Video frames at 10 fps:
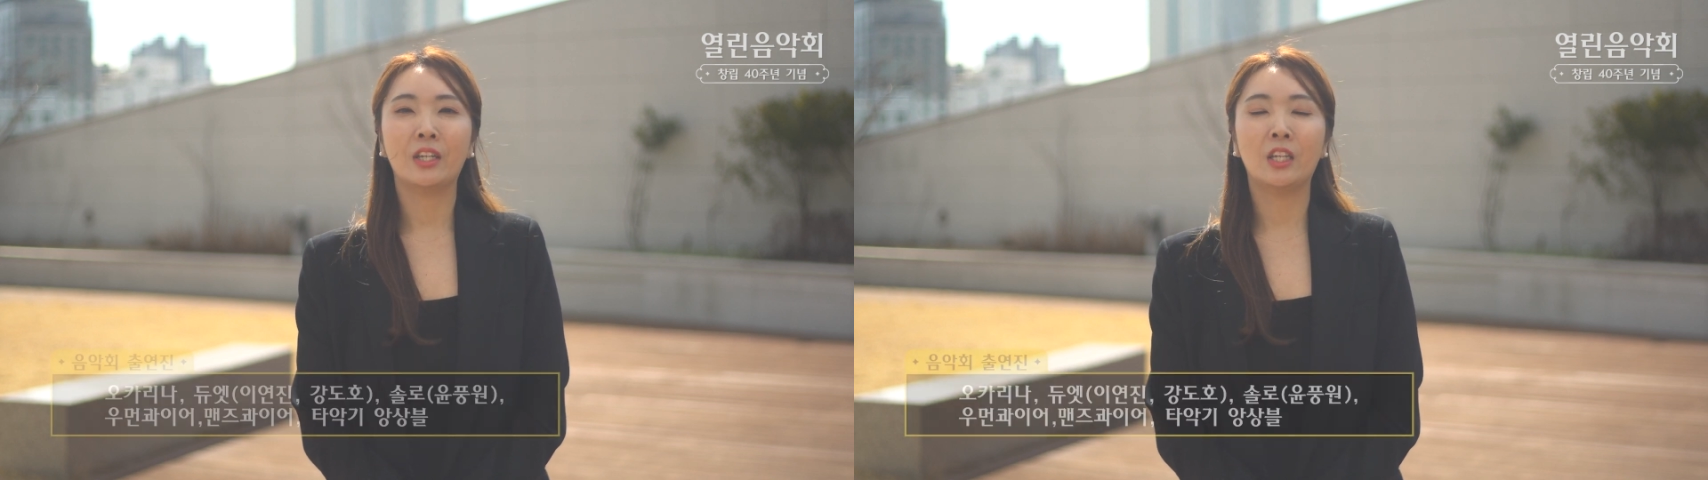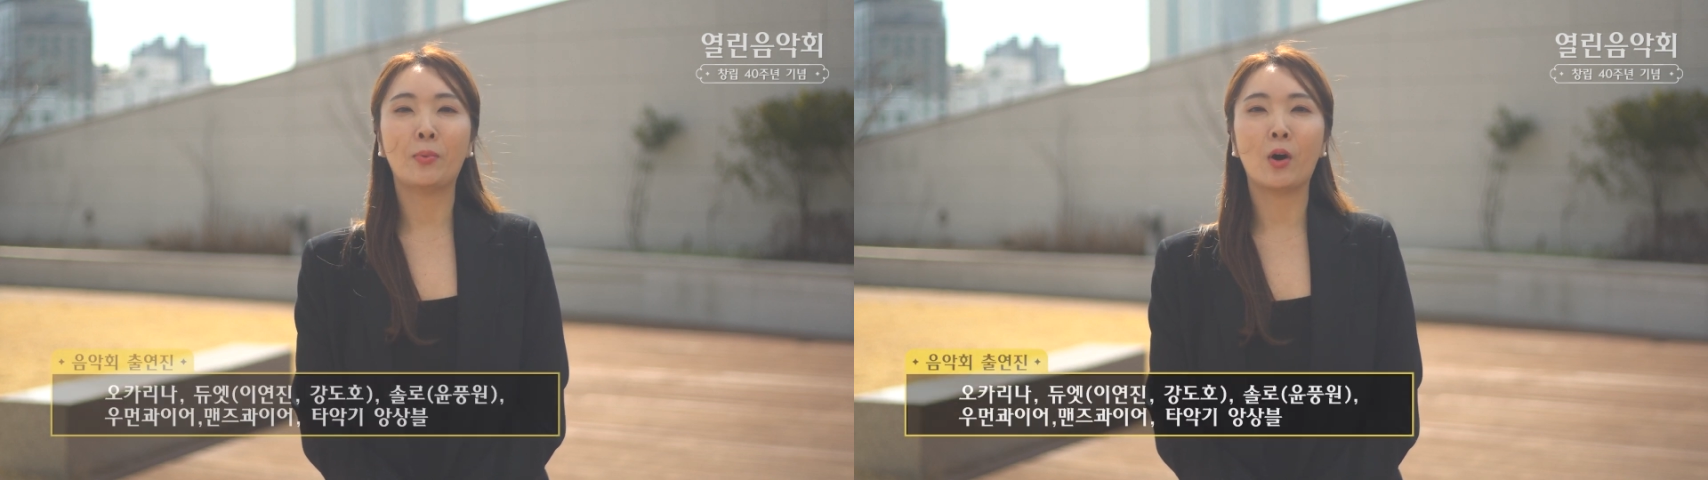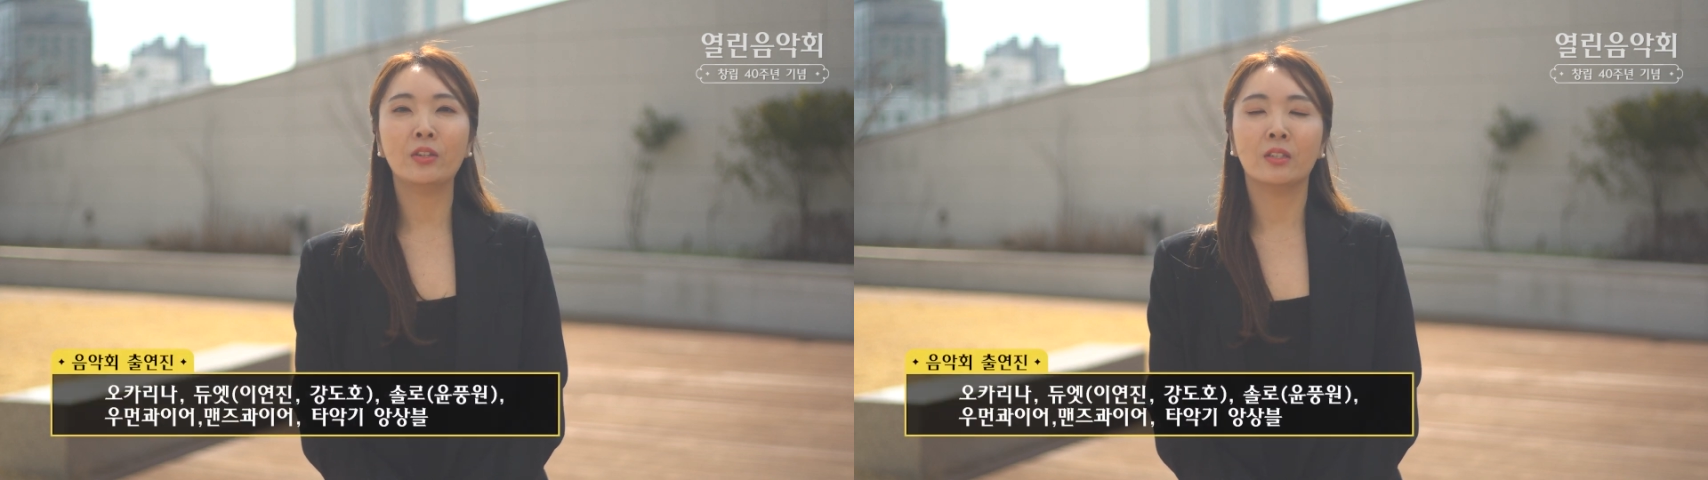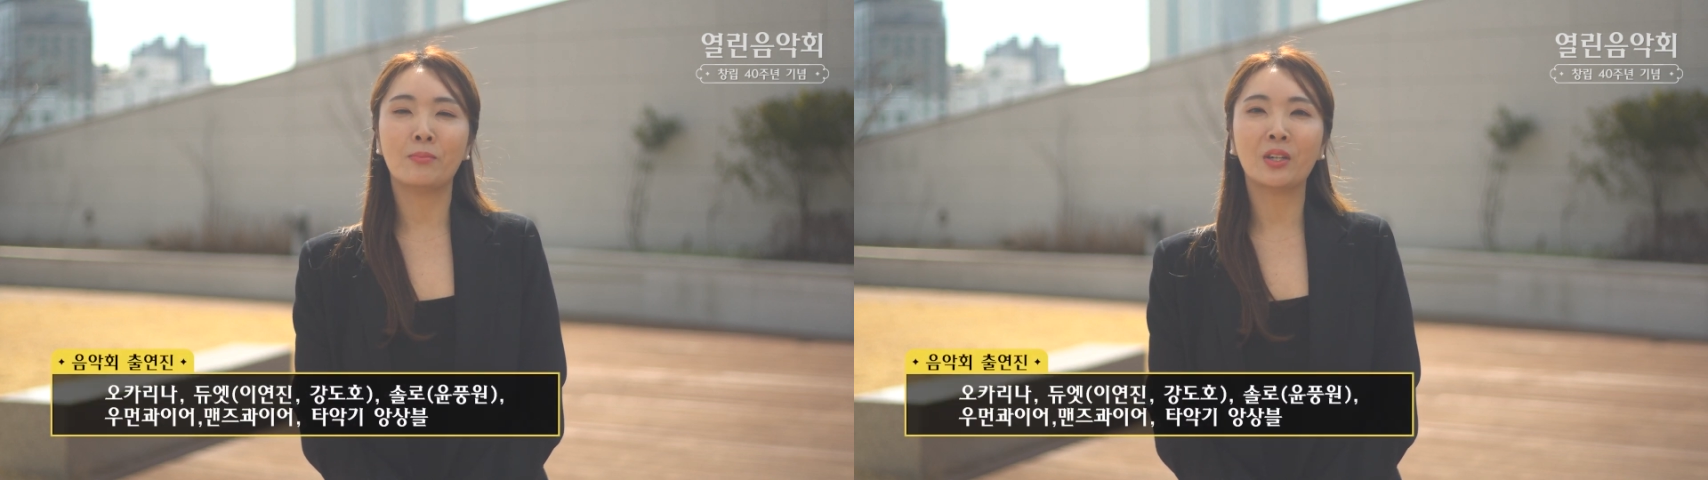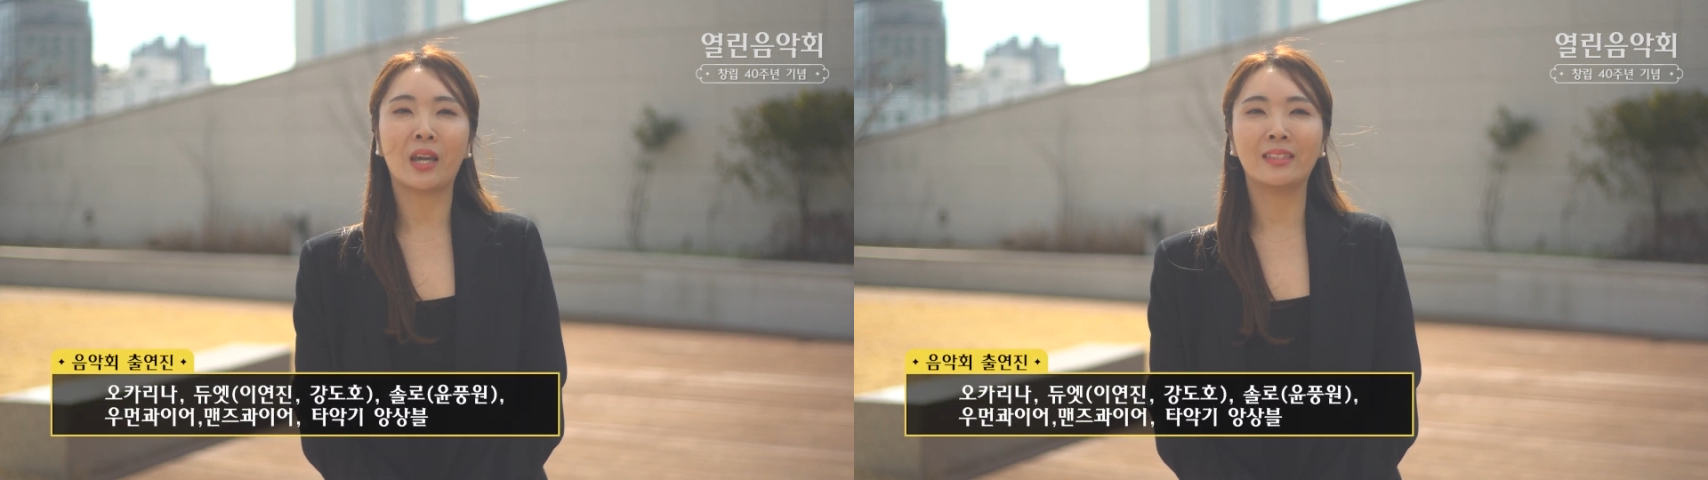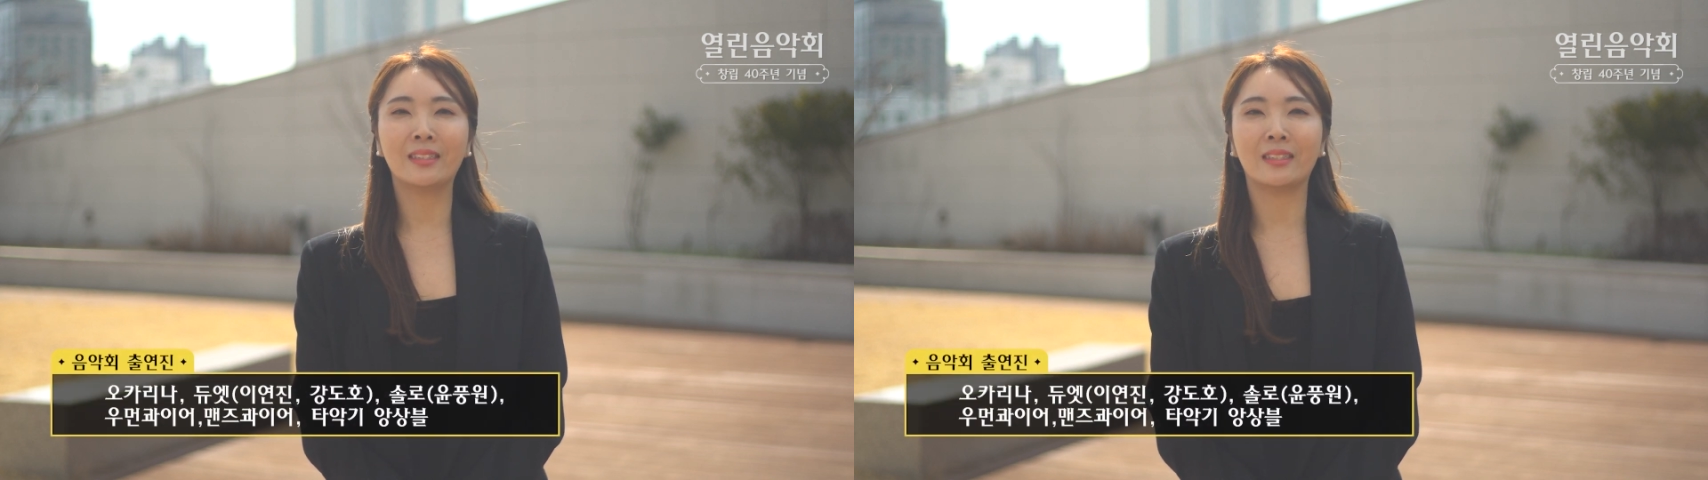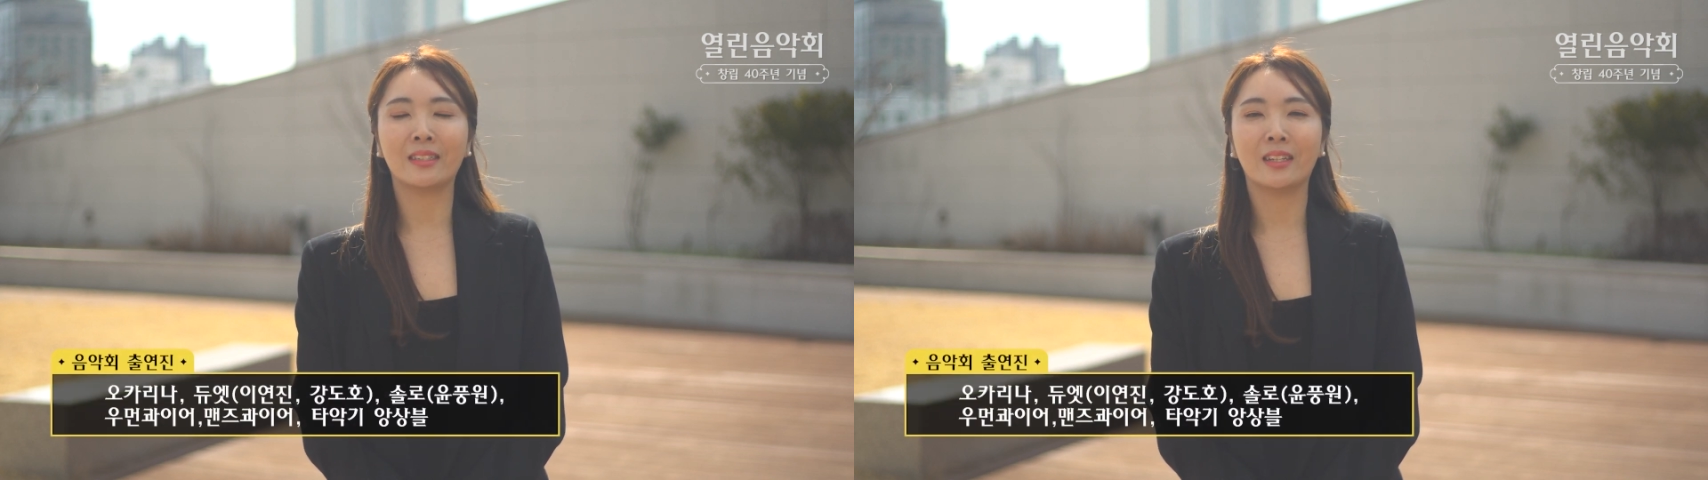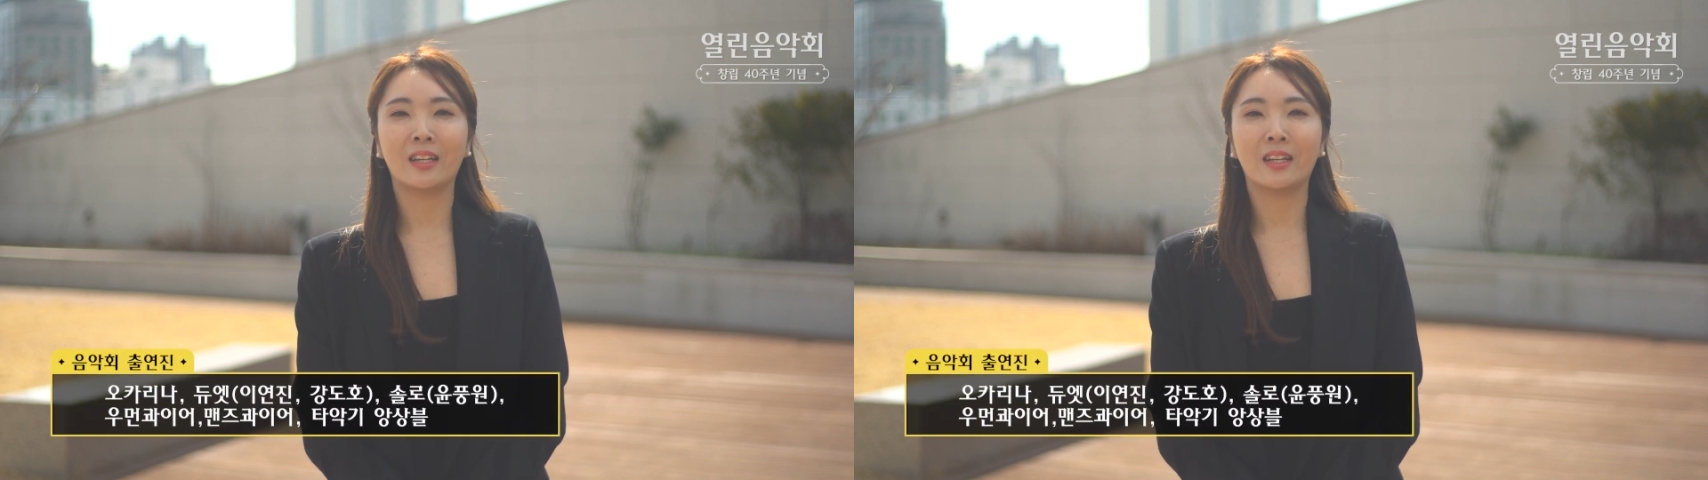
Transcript: 이번 음악회는